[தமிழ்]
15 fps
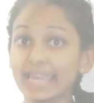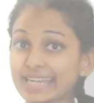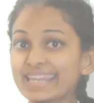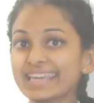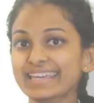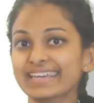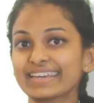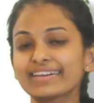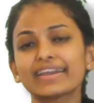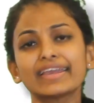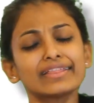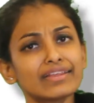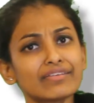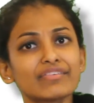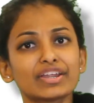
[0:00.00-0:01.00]
இன்றைக்கி
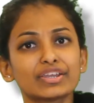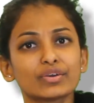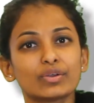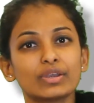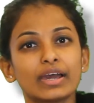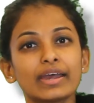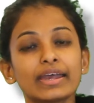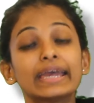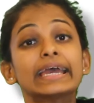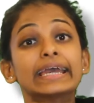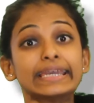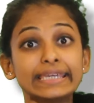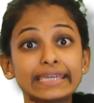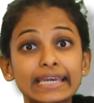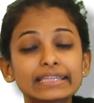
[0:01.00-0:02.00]
இந்த வீடியோவில்
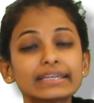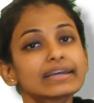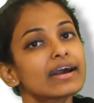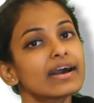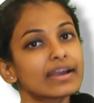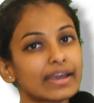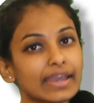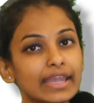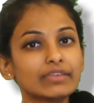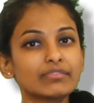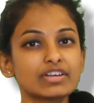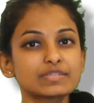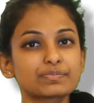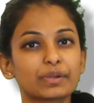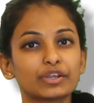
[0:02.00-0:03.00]
எதுக்காக
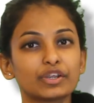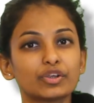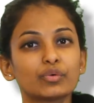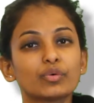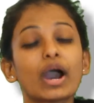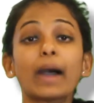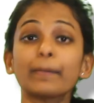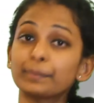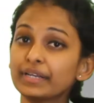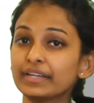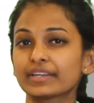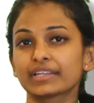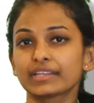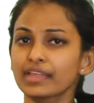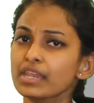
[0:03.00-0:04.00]
இன்வெஸ்ட் பண்ணணும்
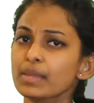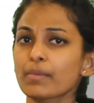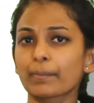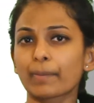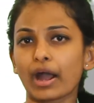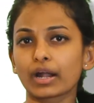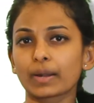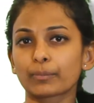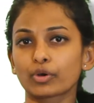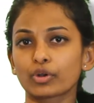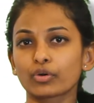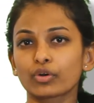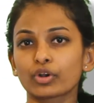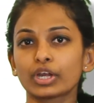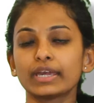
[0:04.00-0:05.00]
அப்படின்றது தான் நம்ம பார்க்க
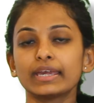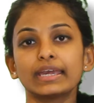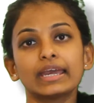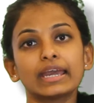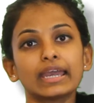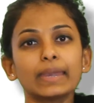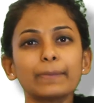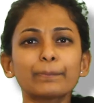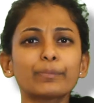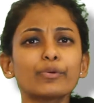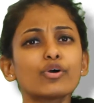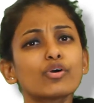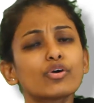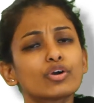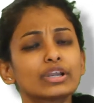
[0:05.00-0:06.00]
போகிறோம்
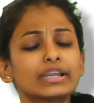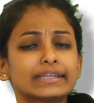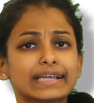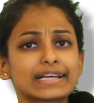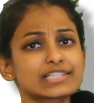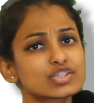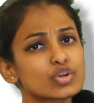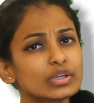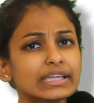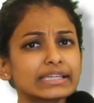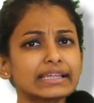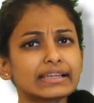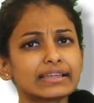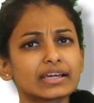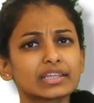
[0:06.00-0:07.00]
இப்போது நான்
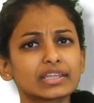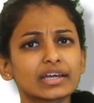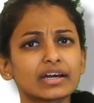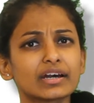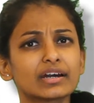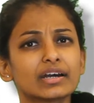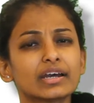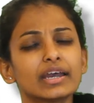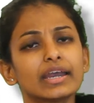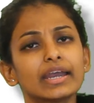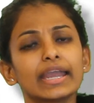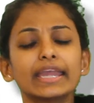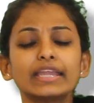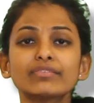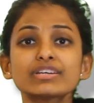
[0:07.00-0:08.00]
சொன்னதெல்லாம் தான்
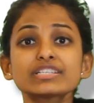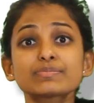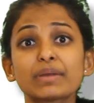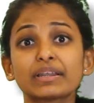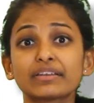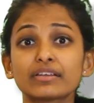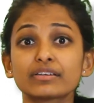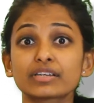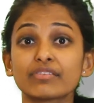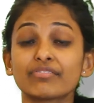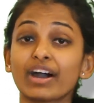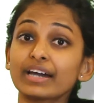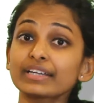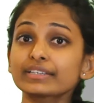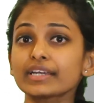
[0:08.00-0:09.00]
இன்வெஸ்ட்மெண்ட்ன்ற
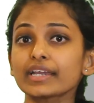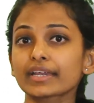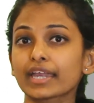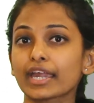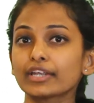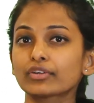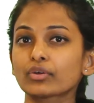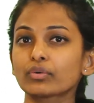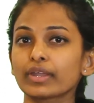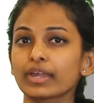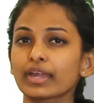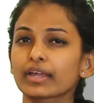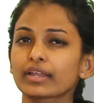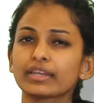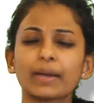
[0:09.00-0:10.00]
வார்த்தையை கேட்டோன்னே
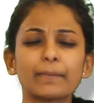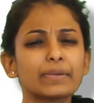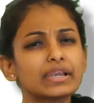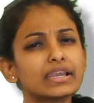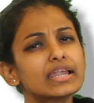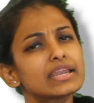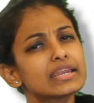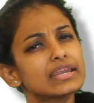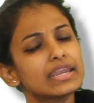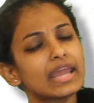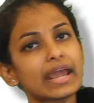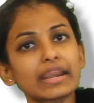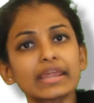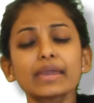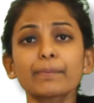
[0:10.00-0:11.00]
நம்மள
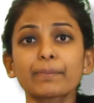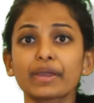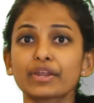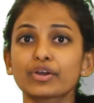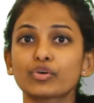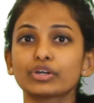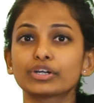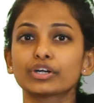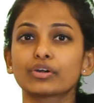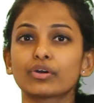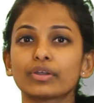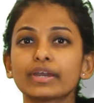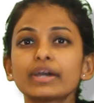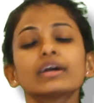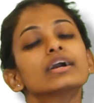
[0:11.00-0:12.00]
நிறைய பேர்
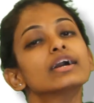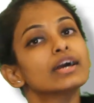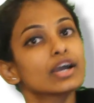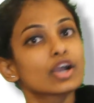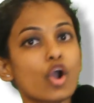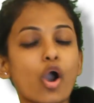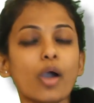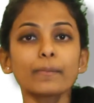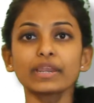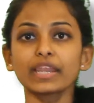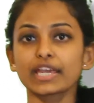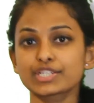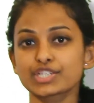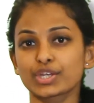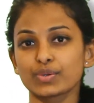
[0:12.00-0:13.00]
கொடுக்கக்கூடிய காமன்
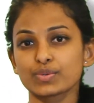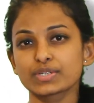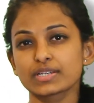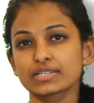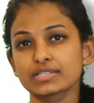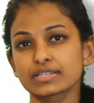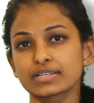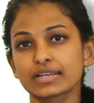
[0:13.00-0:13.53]
எக்ஸ்கியூசஸ்